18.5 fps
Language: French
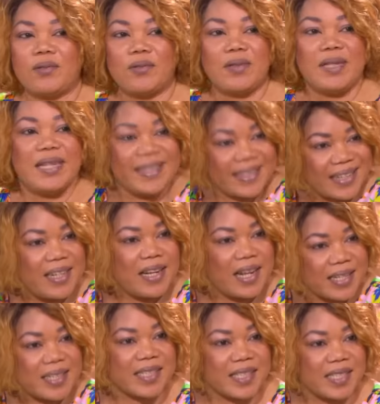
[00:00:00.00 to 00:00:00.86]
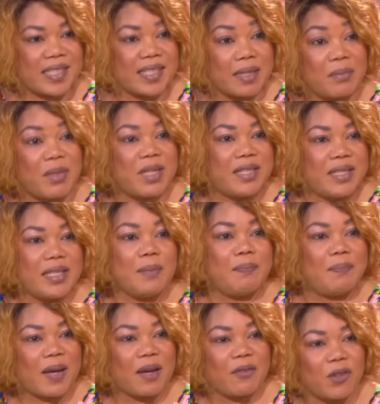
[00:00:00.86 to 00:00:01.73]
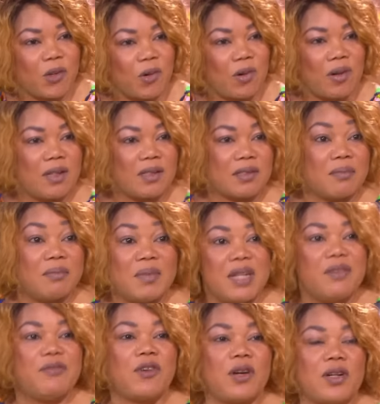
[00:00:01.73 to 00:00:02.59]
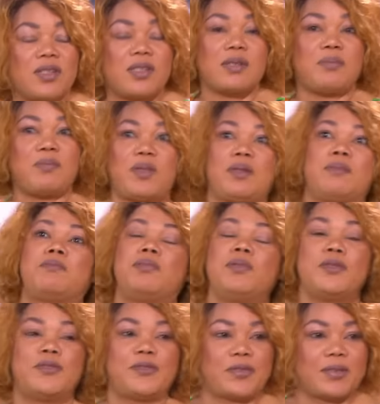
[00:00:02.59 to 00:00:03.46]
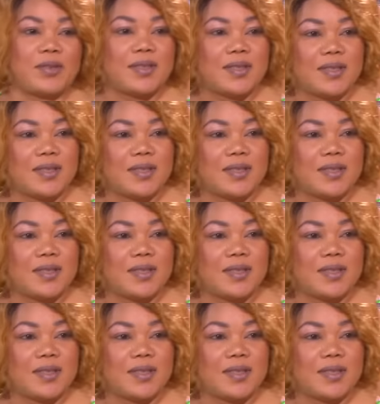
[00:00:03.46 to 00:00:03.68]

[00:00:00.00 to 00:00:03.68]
L'électricité, mais hyper violente, 1000 volts, et puis pouf